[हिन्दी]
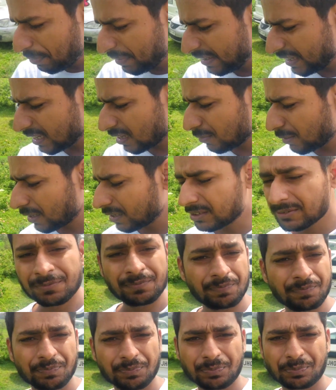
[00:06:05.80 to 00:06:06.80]
पीने के बाद
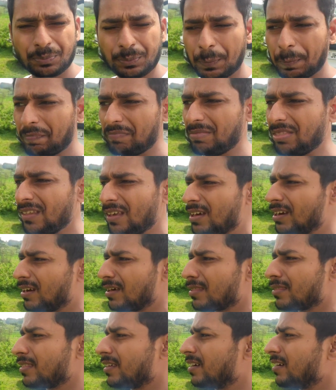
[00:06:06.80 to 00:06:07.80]

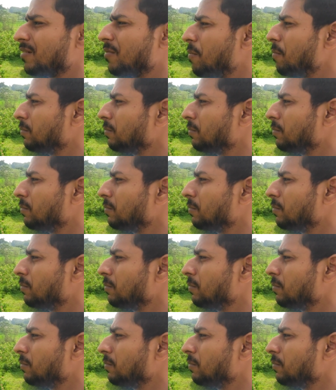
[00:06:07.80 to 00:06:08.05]
हल्का सा